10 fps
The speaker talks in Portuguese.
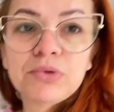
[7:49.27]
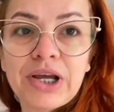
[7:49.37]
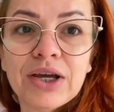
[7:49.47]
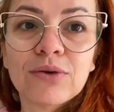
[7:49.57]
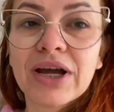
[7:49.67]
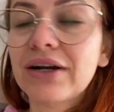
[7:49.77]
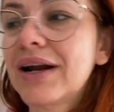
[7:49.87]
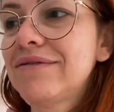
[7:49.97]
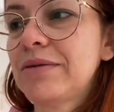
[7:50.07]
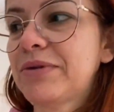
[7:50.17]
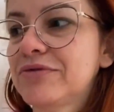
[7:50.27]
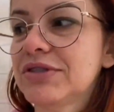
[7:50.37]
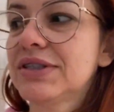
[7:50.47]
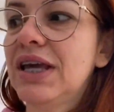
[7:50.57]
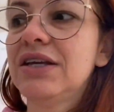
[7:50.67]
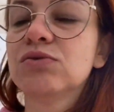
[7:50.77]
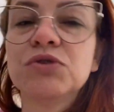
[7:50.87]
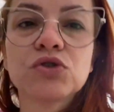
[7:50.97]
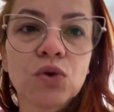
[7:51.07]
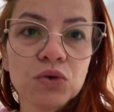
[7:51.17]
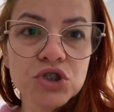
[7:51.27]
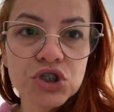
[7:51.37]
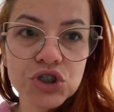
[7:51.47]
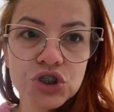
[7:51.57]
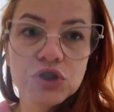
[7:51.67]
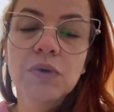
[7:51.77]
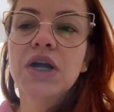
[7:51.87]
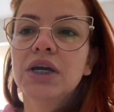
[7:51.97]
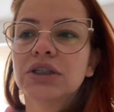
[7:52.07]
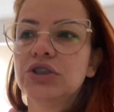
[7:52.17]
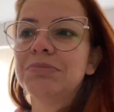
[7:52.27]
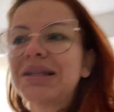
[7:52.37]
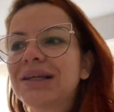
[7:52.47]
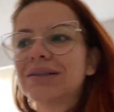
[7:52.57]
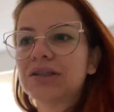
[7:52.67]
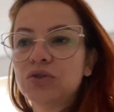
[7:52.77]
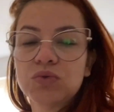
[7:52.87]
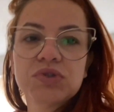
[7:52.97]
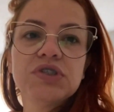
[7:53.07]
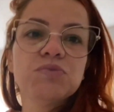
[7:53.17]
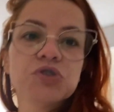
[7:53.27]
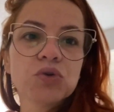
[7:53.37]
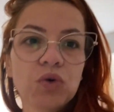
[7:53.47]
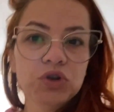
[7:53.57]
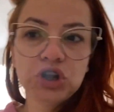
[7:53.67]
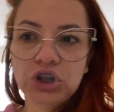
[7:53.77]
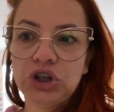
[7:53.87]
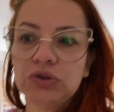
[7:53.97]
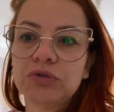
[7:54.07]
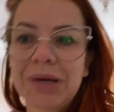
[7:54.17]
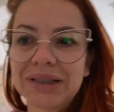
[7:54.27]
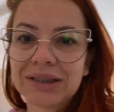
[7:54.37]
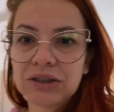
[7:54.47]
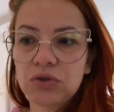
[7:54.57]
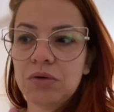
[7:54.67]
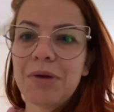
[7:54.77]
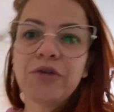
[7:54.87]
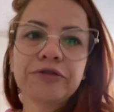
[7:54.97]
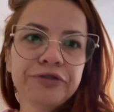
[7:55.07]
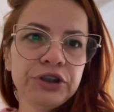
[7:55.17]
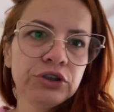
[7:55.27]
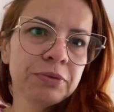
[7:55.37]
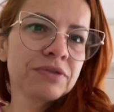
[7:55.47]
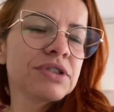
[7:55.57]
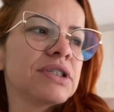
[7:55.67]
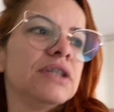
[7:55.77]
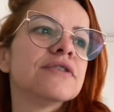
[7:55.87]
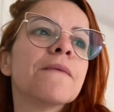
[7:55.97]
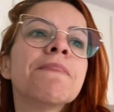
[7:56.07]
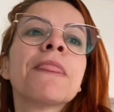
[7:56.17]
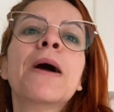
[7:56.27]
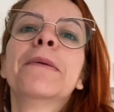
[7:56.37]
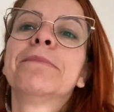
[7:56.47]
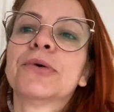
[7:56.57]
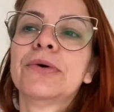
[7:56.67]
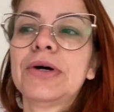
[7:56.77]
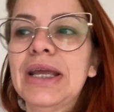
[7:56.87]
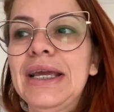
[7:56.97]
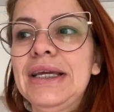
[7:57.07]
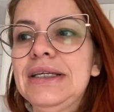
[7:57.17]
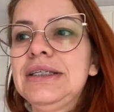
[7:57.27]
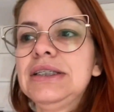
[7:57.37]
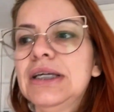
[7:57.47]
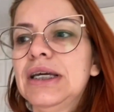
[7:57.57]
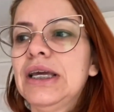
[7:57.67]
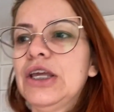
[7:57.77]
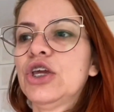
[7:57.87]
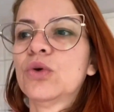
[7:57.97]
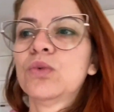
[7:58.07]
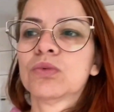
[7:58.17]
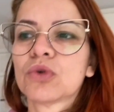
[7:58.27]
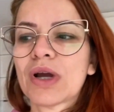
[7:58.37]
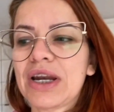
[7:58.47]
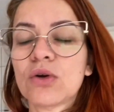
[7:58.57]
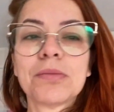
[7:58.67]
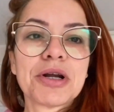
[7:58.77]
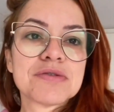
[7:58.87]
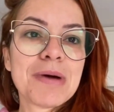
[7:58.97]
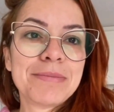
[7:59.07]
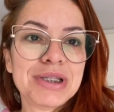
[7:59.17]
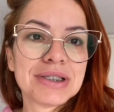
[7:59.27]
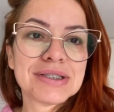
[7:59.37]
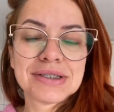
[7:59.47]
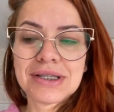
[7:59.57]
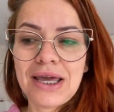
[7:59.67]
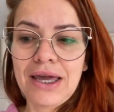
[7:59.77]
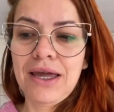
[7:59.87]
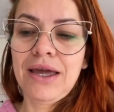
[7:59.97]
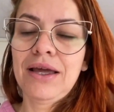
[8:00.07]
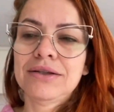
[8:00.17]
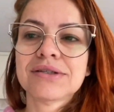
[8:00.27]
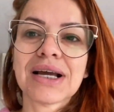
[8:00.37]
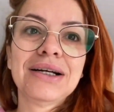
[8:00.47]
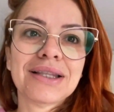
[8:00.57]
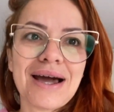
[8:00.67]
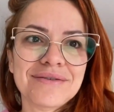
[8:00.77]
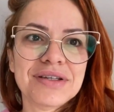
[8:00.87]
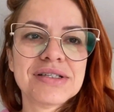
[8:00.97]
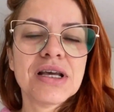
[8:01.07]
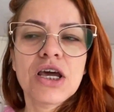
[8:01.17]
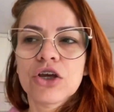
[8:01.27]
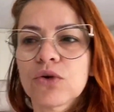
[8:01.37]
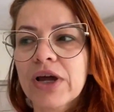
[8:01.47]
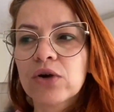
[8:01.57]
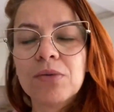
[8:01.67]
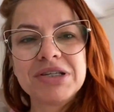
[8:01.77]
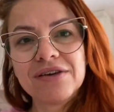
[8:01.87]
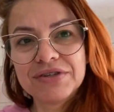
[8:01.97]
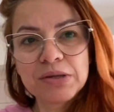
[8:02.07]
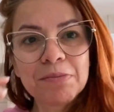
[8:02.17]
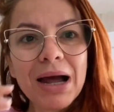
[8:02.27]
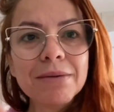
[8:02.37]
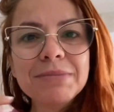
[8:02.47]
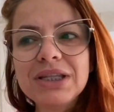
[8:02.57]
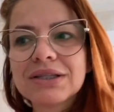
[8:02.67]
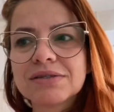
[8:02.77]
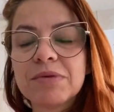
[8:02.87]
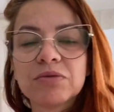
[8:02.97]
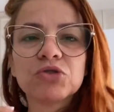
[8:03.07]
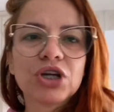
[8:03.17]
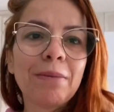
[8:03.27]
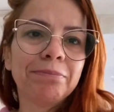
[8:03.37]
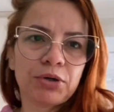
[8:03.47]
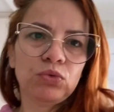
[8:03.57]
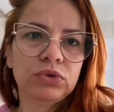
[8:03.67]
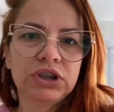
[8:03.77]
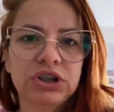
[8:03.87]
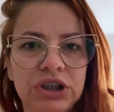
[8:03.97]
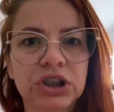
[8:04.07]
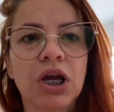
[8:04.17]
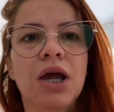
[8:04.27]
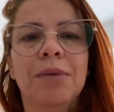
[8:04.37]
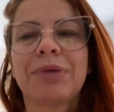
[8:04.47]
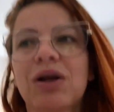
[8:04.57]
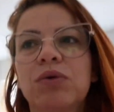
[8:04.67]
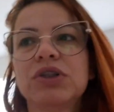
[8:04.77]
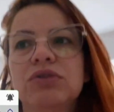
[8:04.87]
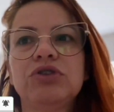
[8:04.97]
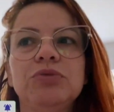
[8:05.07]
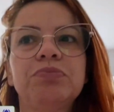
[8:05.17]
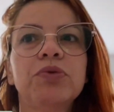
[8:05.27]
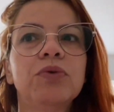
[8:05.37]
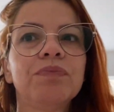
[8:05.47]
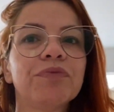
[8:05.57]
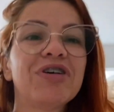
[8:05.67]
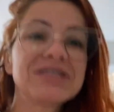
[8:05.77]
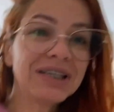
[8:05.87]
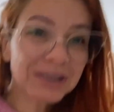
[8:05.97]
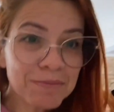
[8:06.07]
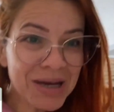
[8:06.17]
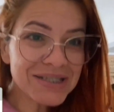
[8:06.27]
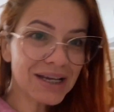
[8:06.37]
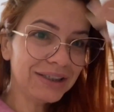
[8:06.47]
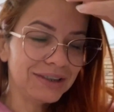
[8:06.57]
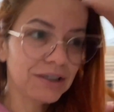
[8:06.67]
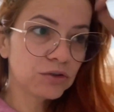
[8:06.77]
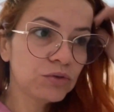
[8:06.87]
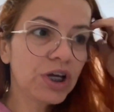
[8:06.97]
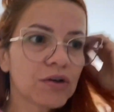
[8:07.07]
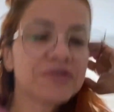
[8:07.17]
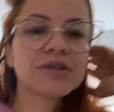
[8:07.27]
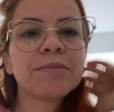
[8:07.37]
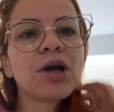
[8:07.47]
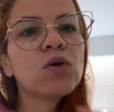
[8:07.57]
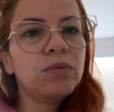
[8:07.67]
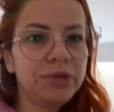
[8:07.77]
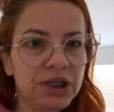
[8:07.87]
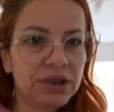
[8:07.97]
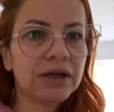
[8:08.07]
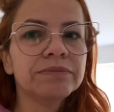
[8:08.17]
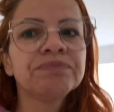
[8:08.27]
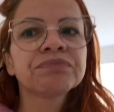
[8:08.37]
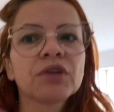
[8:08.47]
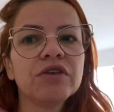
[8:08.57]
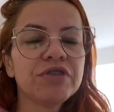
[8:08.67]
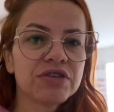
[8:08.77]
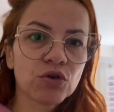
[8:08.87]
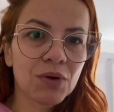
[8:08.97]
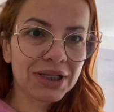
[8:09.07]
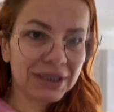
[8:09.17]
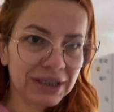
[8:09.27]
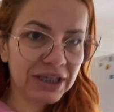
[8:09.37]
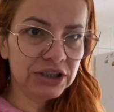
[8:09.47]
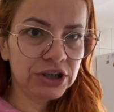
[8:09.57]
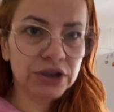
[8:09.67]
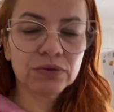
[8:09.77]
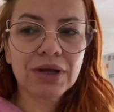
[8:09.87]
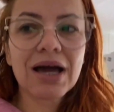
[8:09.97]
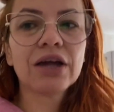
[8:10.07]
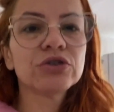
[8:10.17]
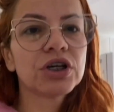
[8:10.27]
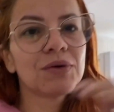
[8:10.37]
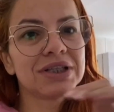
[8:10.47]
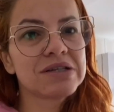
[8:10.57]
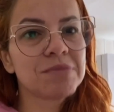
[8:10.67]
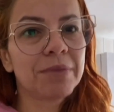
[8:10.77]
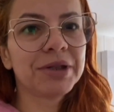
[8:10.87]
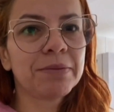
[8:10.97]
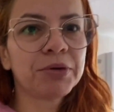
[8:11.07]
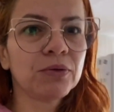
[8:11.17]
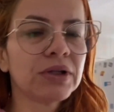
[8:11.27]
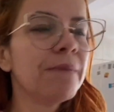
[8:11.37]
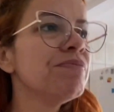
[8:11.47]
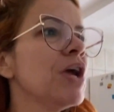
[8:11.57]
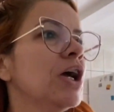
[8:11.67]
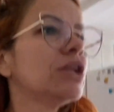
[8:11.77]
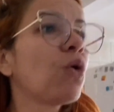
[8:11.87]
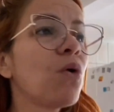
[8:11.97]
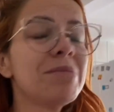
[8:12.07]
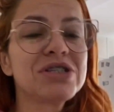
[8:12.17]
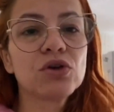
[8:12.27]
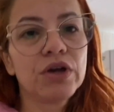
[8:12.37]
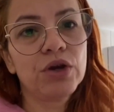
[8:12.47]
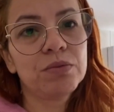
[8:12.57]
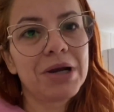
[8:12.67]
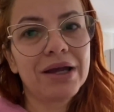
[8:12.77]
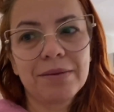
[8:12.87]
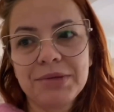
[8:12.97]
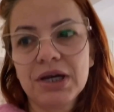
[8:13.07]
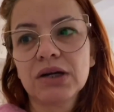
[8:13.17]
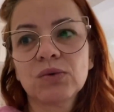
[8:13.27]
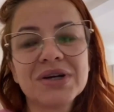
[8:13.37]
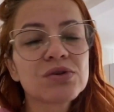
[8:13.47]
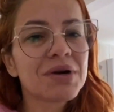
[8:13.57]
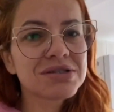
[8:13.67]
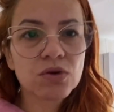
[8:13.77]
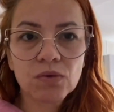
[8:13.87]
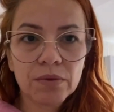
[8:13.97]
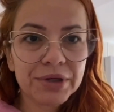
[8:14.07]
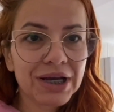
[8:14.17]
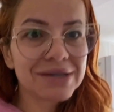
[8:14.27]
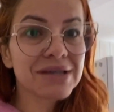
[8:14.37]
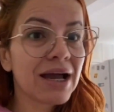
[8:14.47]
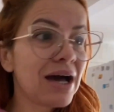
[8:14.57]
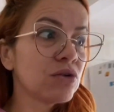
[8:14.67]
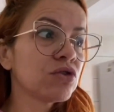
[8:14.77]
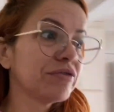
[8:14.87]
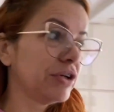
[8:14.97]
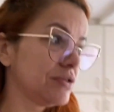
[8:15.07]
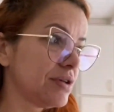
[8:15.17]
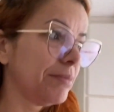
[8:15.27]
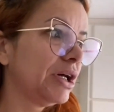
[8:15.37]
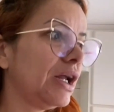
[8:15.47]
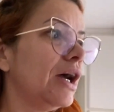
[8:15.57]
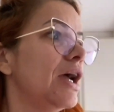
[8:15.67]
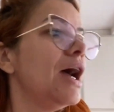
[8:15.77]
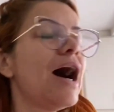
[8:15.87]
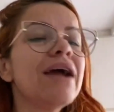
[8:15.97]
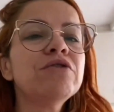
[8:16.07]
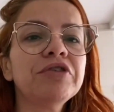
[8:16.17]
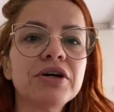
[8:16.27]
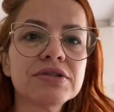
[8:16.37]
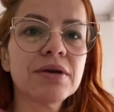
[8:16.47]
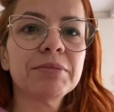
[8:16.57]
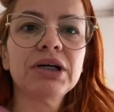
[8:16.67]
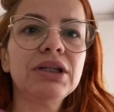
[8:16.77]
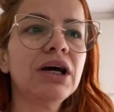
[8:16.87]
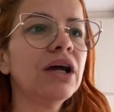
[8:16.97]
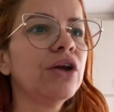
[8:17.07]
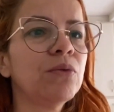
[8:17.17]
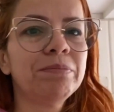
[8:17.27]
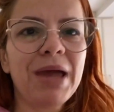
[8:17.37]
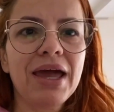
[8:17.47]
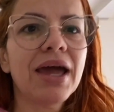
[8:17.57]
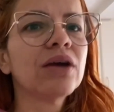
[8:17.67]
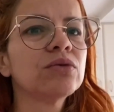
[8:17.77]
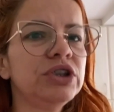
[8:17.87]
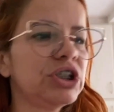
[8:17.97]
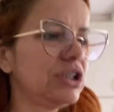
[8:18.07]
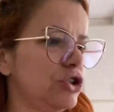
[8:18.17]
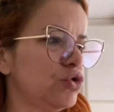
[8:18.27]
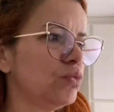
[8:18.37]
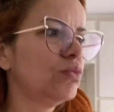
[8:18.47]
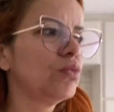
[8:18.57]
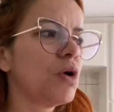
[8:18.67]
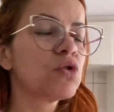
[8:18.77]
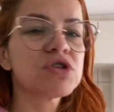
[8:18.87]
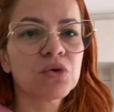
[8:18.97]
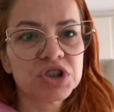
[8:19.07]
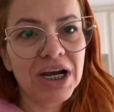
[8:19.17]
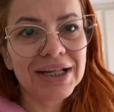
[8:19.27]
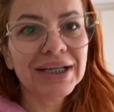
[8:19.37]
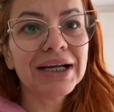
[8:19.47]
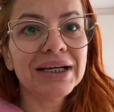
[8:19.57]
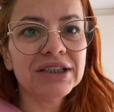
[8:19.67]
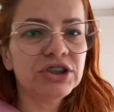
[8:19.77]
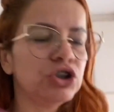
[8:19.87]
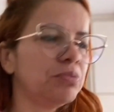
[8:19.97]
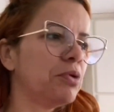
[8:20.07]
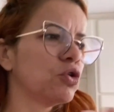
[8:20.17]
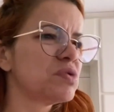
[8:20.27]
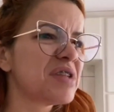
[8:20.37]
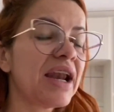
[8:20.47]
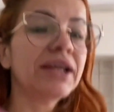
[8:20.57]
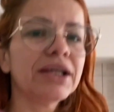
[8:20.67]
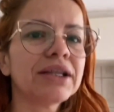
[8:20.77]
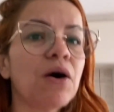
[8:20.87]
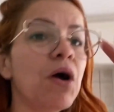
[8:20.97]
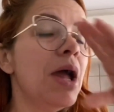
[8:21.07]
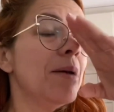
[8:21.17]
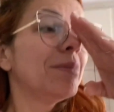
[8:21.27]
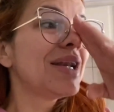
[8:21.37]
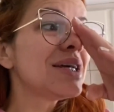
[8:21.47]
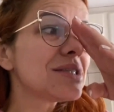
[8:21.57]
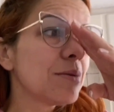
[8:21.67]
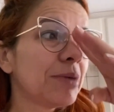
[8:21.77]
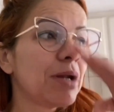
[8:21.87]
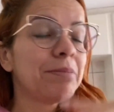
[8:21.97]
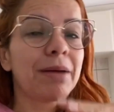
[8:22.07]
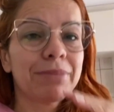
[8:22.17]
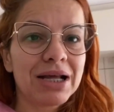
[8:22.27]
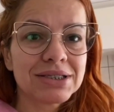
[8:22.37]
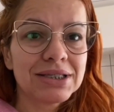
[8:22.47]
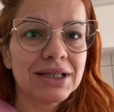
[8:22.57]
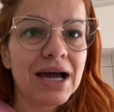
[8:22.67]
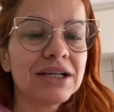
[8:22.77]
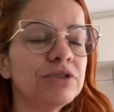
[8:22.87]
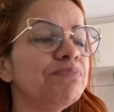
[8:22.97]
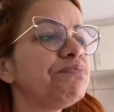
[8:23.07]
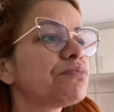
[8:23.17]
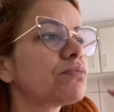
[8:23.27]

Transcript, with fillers: purê, que eu quero gravar pra vocês, um escondidinho de batata doce, um escondidinho de batata normal fit pra vocês. Porém, eu tô querendo comprar umas marmitas é, descartáveis, que eu quero começar a fazer marmitas mesmo já pronta, gente. Pra quando, tipo, facilitar mais ainda. No dia que eu fizer a minha comida, em vez de eu guardar daquele jeito lá, eu já guardar as marmitas prontas. Então, como é só eu, Braia, Bianca, o Wes quase não come em casa, é raro, só final de semana. Aí, no final de semana, eu pego e já deixo um, uma coisa congelada grande, tipo uma costelinha e tal. Mas na semana, pra praticidade,